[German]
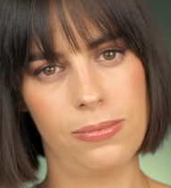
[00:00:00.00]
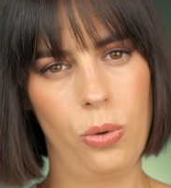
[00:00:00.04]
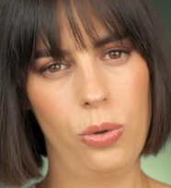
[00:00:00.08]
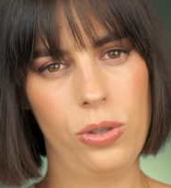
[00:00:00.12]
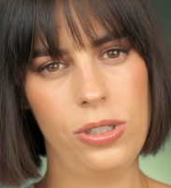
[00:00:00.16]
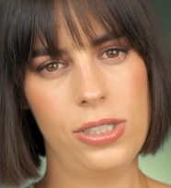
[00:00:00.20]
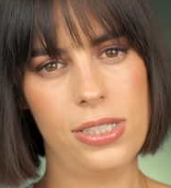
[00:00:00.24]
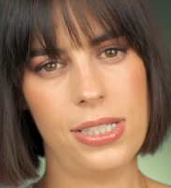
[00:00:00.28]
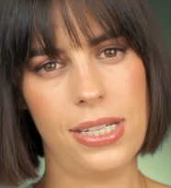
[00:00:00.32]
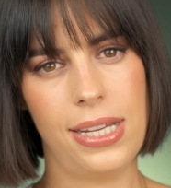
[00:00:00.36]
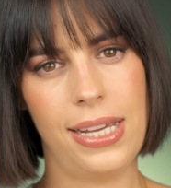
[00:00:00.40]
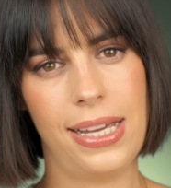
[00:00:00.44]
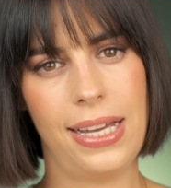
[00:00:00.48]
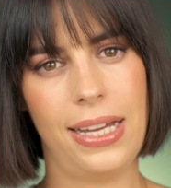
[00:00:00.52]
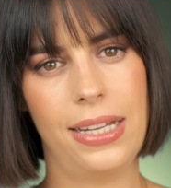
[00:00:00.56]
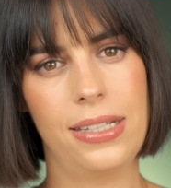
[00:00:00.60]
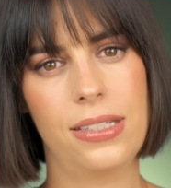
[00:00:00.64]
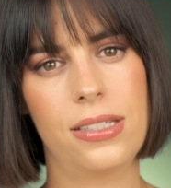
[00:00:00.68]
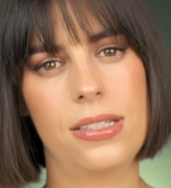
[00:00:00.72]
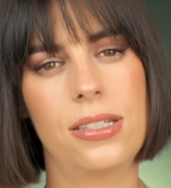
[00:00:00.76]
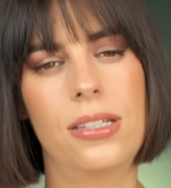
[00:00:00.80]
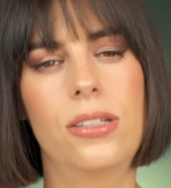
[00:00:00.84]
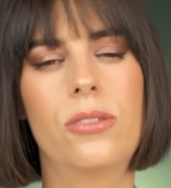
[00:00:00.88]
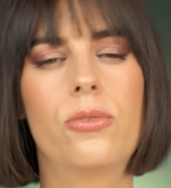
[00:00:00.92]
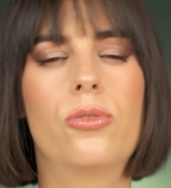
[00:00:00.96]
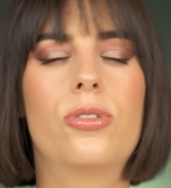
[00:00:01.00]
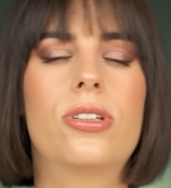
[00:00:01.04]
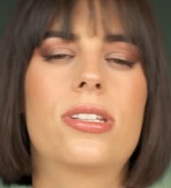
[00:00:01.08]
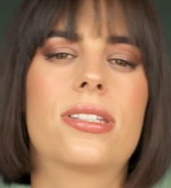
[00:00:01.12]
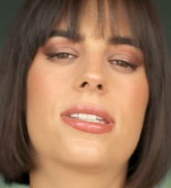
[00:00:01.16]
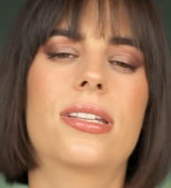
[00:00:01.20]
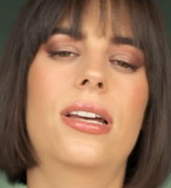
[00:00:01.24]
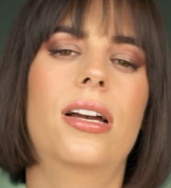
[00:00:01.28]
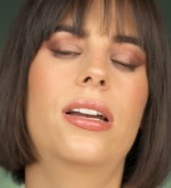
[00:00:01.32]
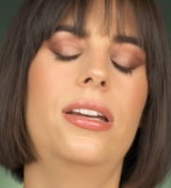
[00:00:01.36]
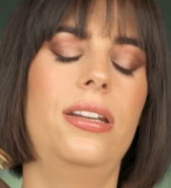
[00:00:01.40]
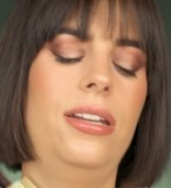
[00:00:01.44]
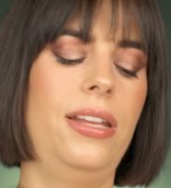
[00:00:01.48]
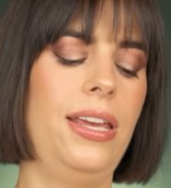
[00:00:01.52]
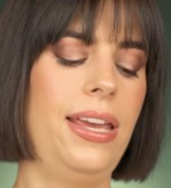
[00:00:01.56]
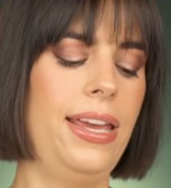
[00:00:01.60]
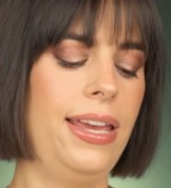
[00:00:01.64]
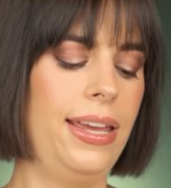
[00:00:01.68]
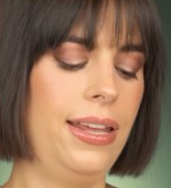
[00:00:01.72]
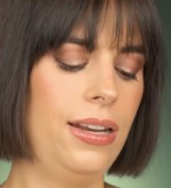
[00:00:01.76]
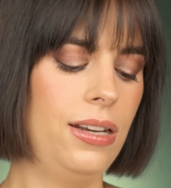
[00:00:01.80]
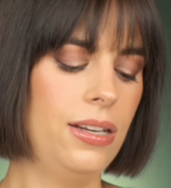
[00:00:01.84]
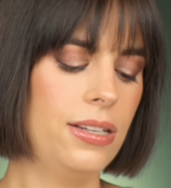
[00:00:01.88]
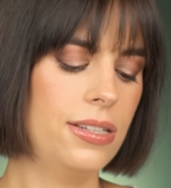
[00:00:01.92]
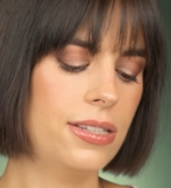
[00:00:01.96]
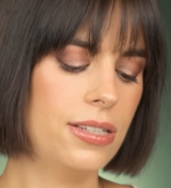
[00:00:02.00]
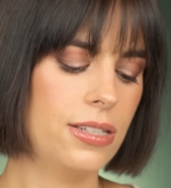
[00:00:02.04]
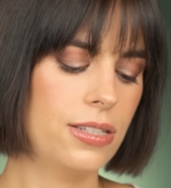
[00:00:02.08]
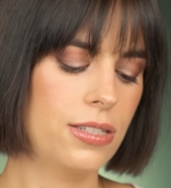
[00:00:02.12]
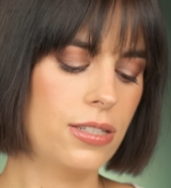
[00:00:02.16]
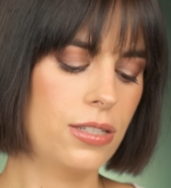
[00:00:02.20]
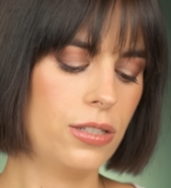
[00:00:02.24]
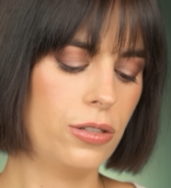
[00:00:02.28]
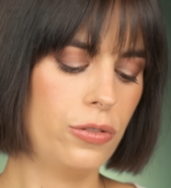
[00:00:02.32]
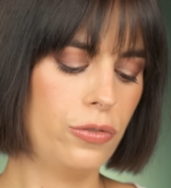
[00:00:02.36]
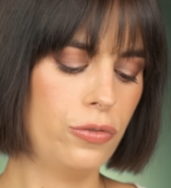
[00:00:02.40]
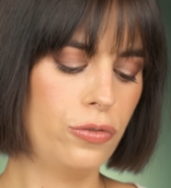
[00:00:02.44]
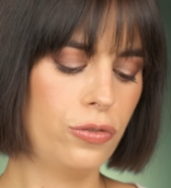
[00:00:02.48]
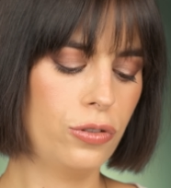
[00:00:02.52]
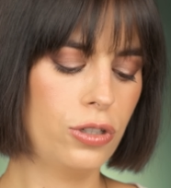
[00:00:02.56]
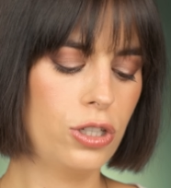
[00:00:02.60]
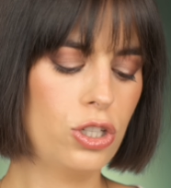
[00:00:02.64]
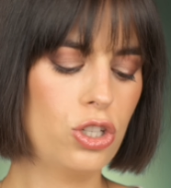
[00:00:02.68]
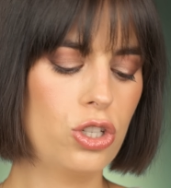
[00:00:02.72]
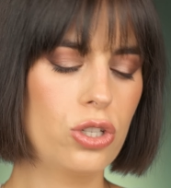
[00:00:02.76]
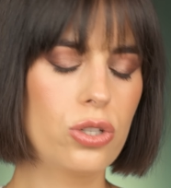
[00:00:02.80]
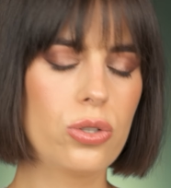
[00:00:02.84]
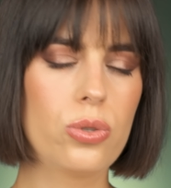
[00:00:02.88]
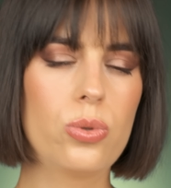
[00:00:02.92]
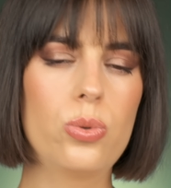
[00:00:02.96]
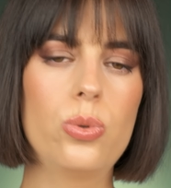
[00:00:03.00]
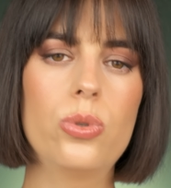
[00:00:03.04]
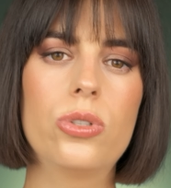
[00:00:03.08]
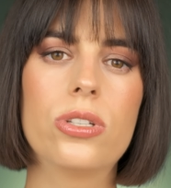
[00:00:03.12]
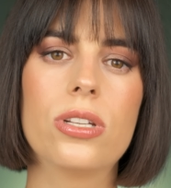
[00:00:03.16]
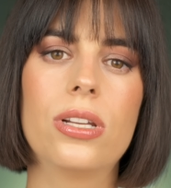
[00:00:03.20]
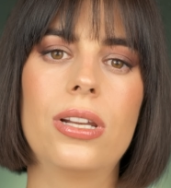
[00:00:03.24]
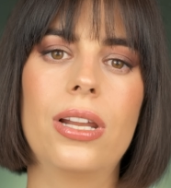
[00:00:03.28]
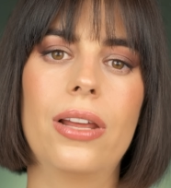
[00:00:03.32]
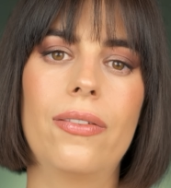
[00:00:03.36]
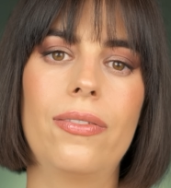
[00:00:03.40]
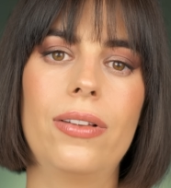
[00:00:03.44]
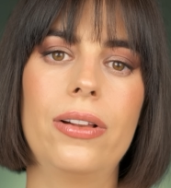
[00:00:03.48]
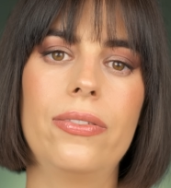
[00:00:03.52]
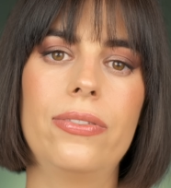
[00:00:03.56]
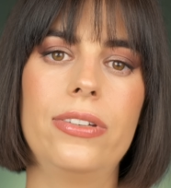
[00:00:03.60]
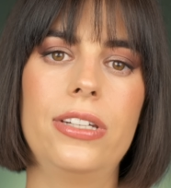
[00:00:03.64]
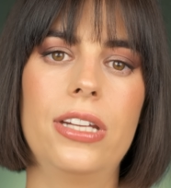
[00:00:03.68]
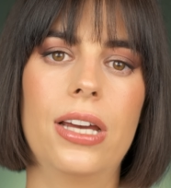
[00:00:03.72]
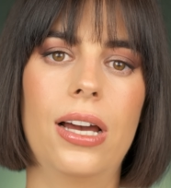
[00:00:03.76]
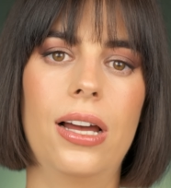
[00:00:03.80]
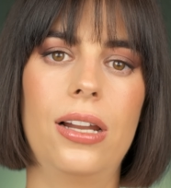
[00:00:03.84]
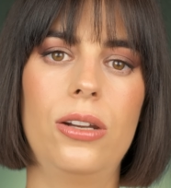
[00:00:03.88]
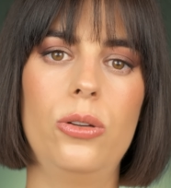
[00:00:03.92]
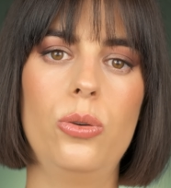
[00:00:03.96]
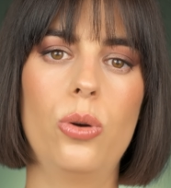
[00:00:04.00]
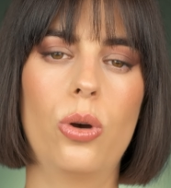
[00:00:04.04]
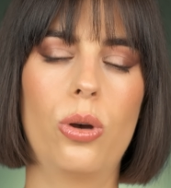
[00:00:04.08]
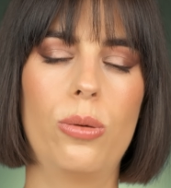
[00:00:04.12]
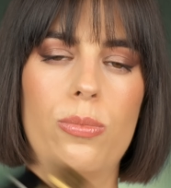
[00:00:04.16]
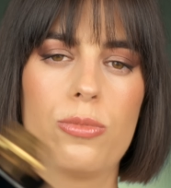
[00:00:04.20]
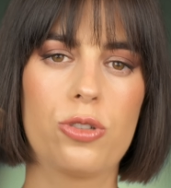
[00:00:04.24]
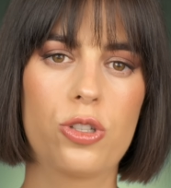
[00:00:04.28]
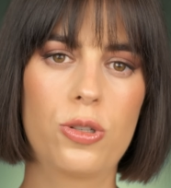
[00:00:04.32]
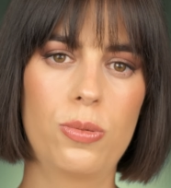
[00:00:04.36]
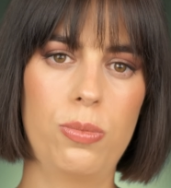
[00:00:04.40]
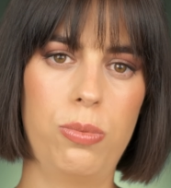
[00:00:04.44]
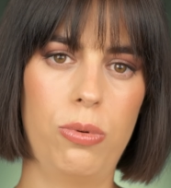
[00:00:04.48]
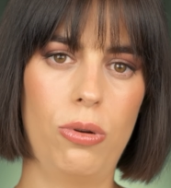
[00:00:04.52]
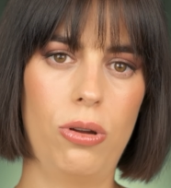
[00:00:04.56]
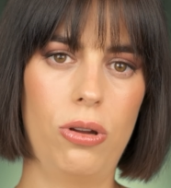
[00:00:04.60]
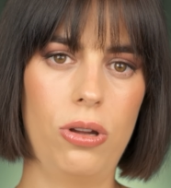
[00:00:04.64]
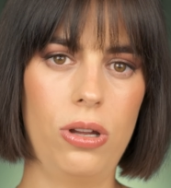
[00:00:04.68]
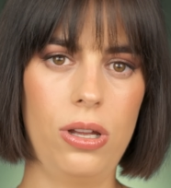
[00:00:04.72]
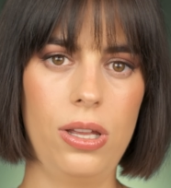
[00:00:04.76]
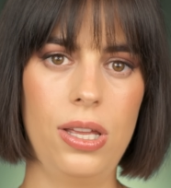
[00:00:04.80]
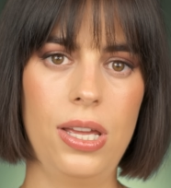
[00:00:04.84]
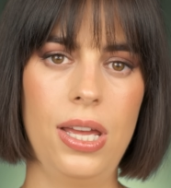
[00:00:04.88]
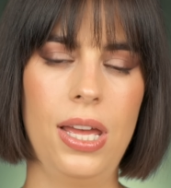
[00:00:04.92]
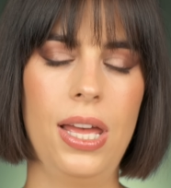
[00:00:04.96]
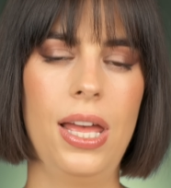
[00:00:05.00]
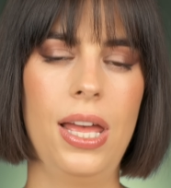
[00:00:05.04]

Und er hat, würde ich sagen, ein ähnliches frische, süße Level wie der Allure im Spore